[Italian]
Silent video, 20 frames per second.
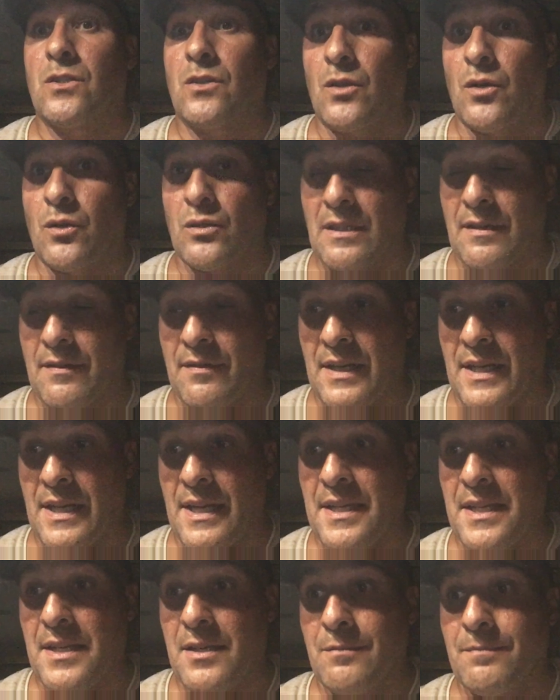Cosa
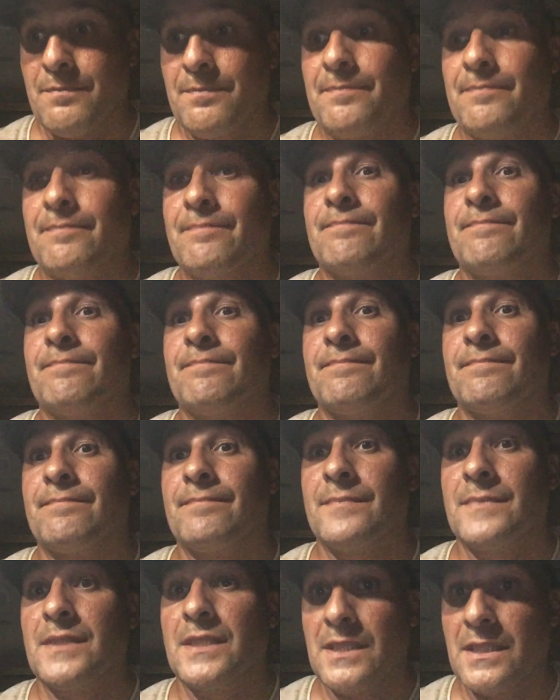farei io?
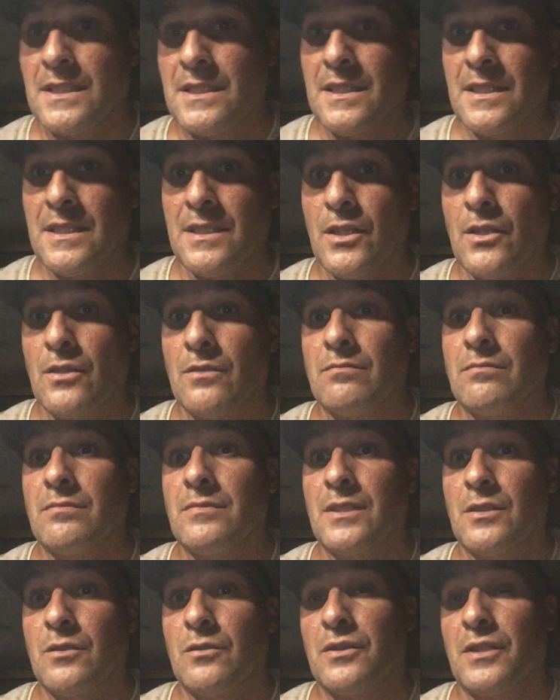Io
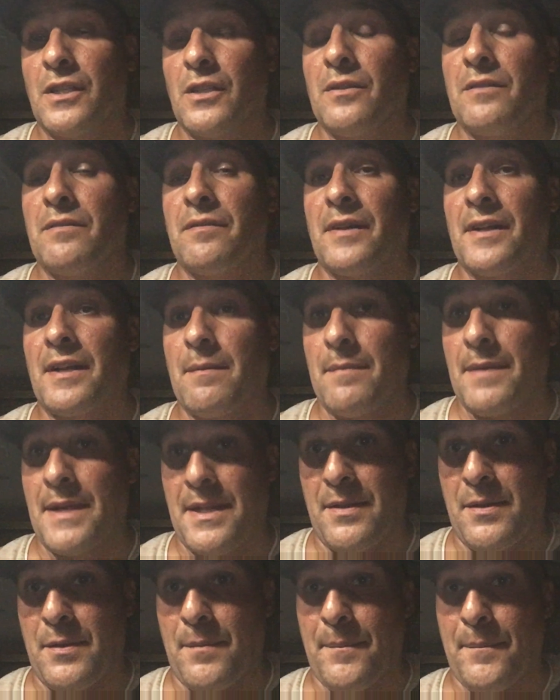ti consiglio di fare il
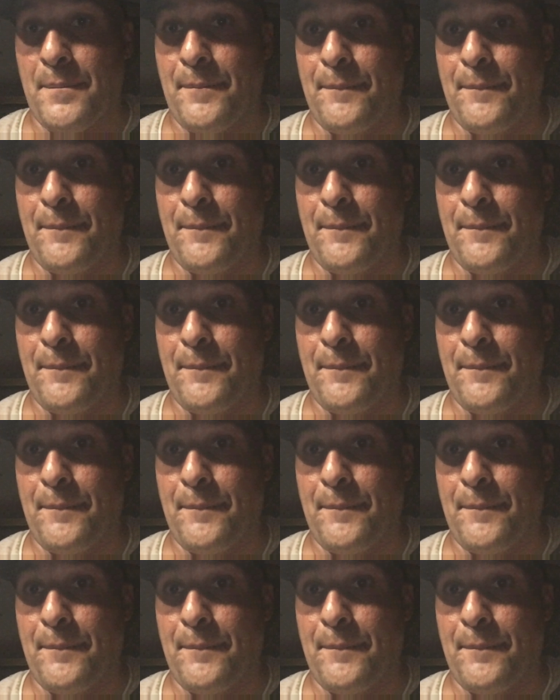medio,